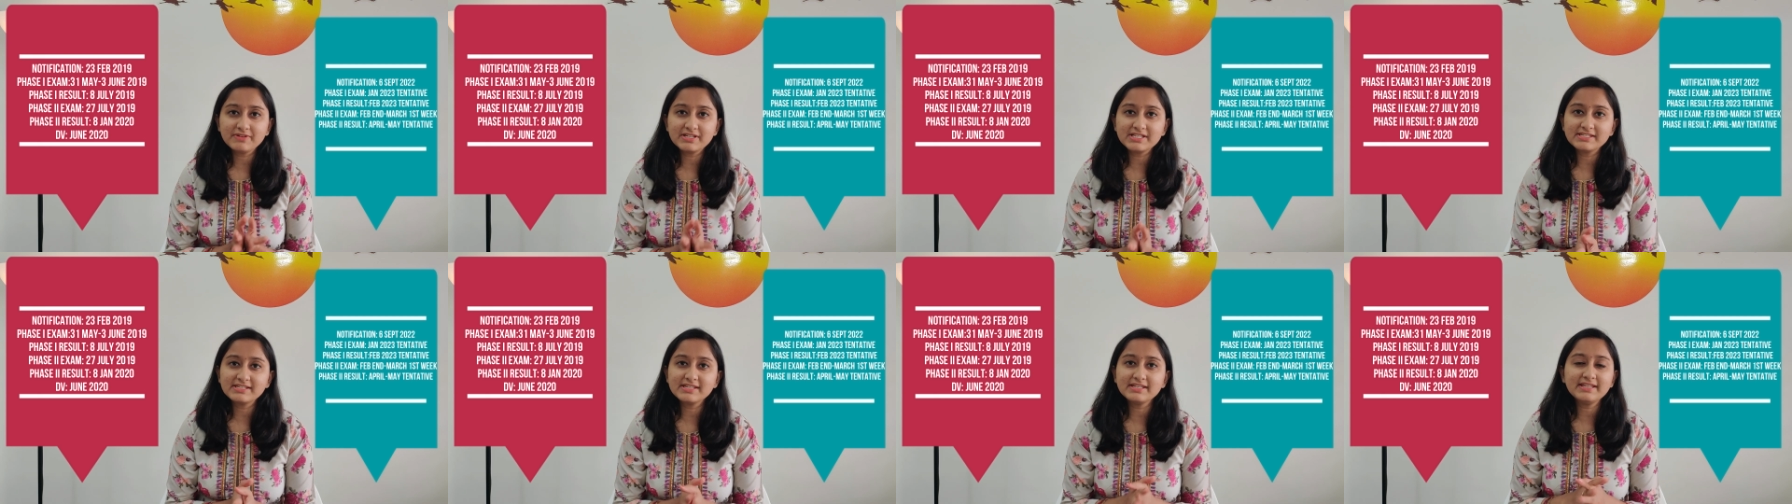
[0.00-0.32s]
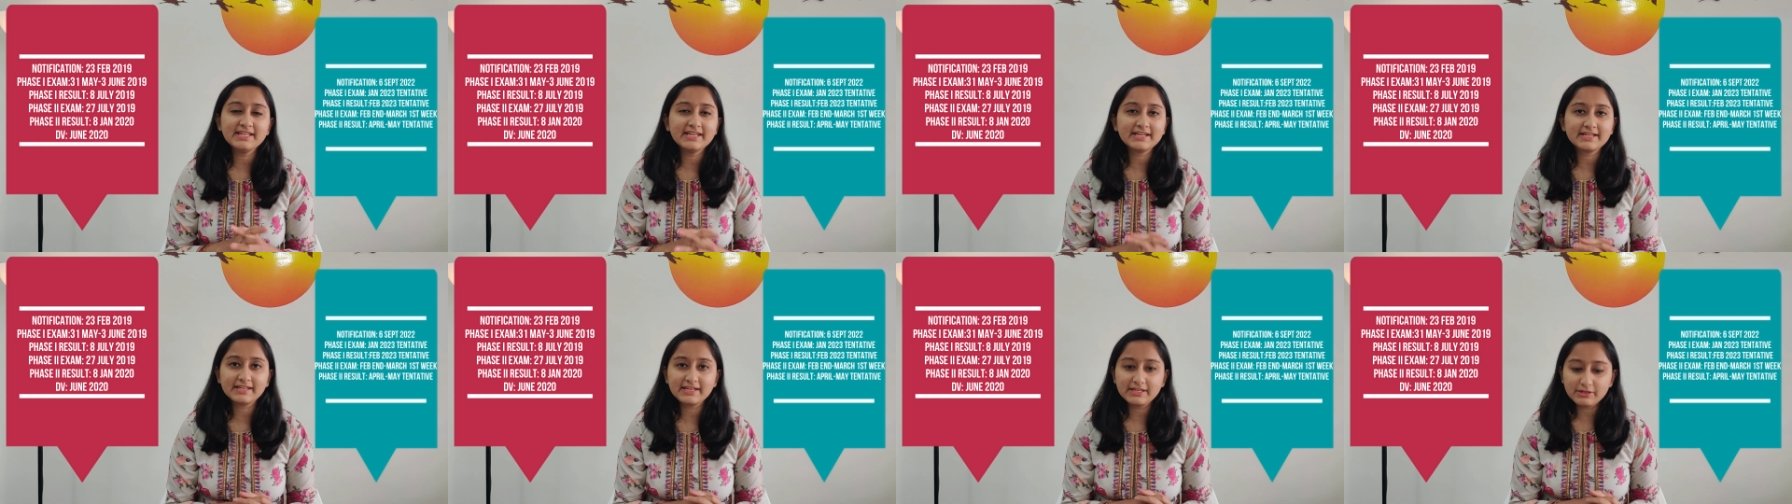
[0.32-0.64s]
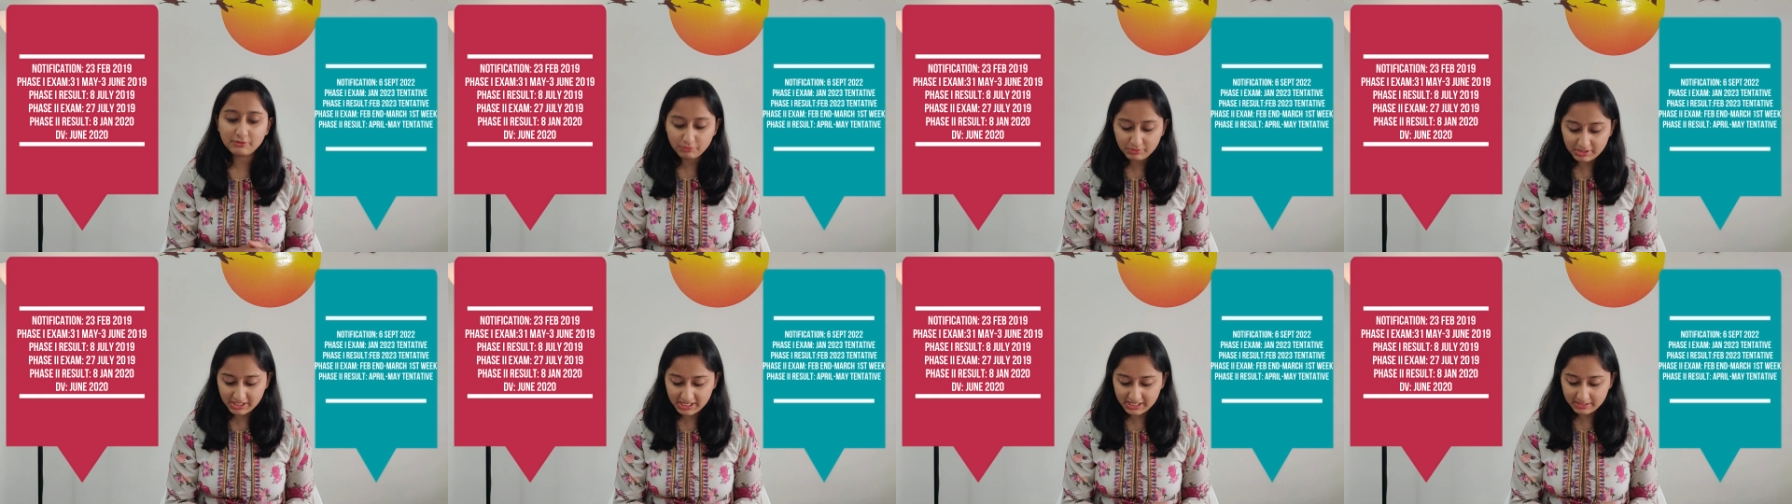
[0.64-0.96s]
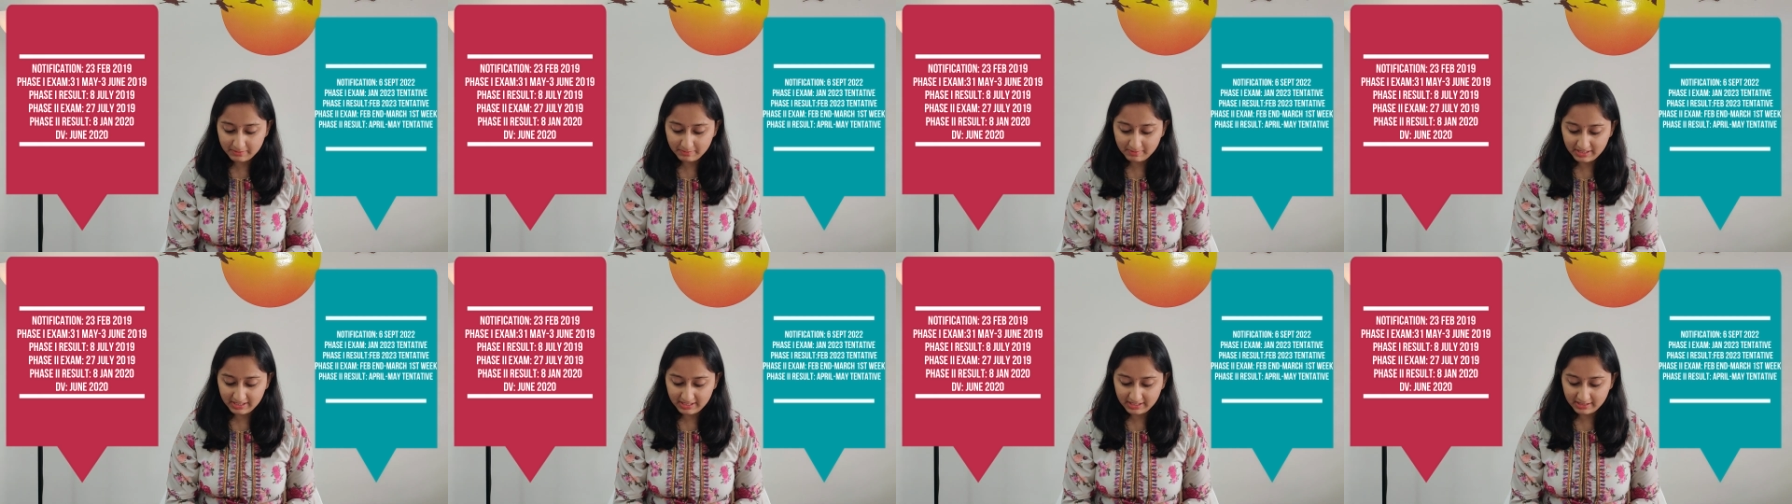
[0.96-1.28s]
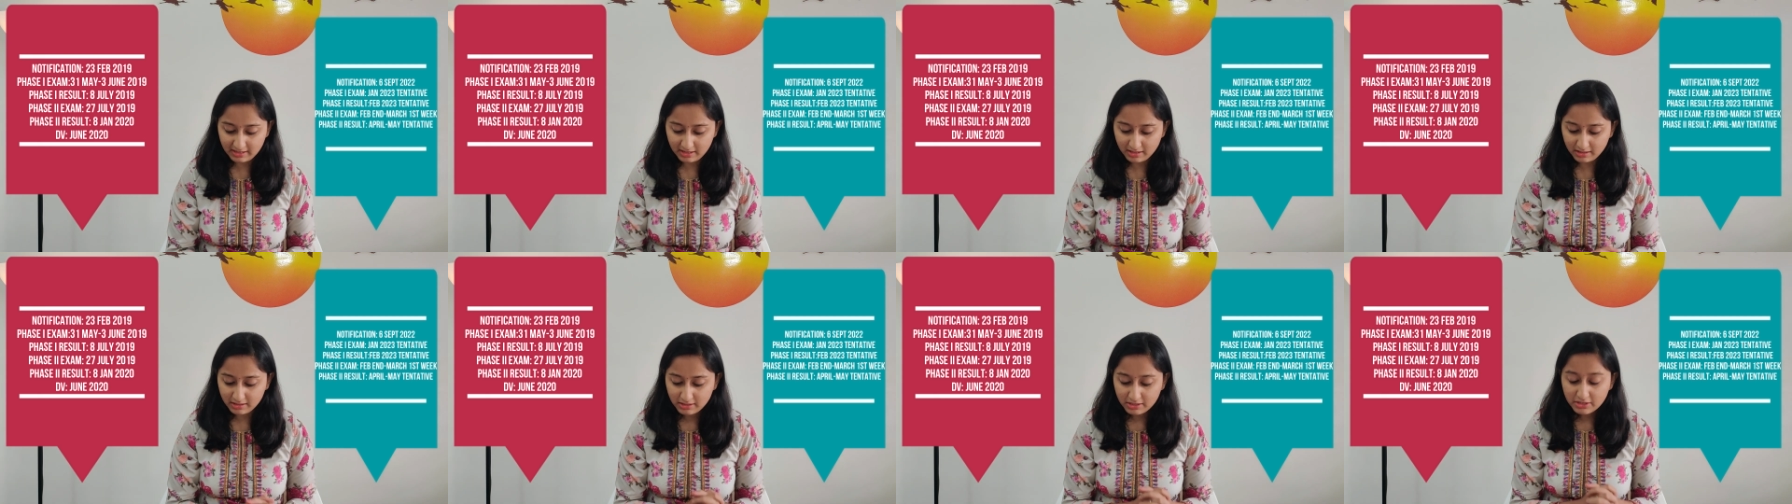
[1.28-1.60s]
वन से देखने को नहीं
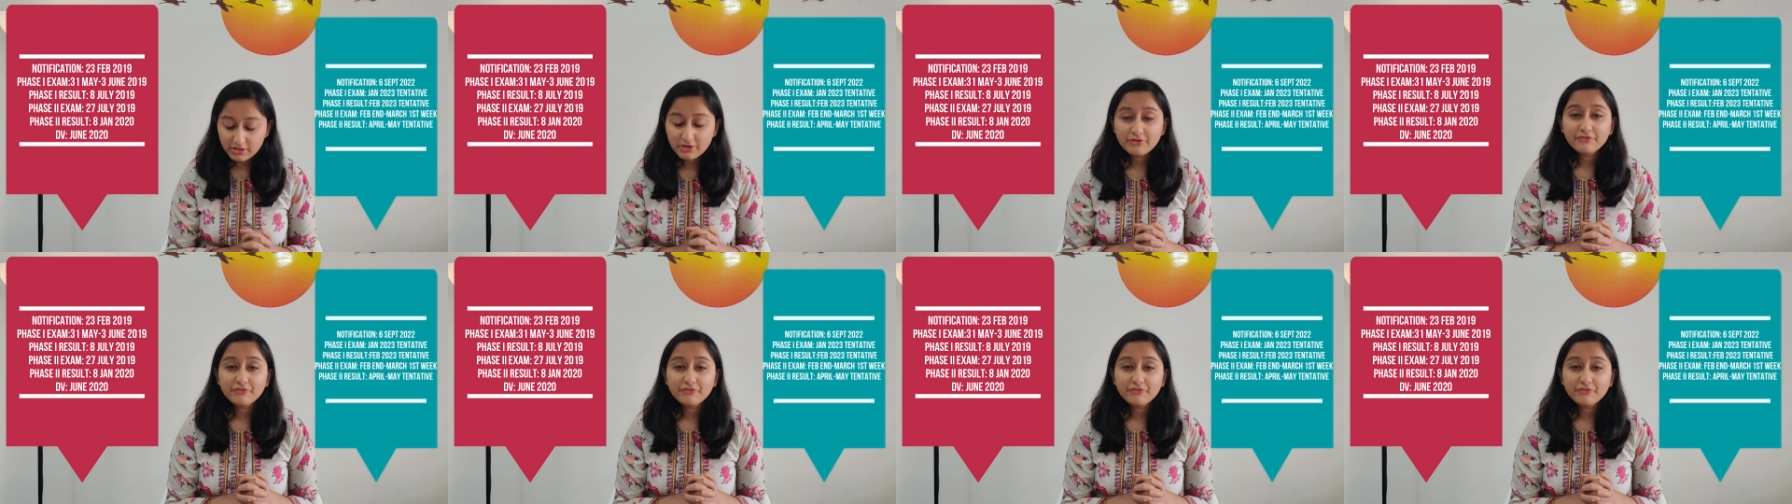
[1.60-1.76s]
मिलेगा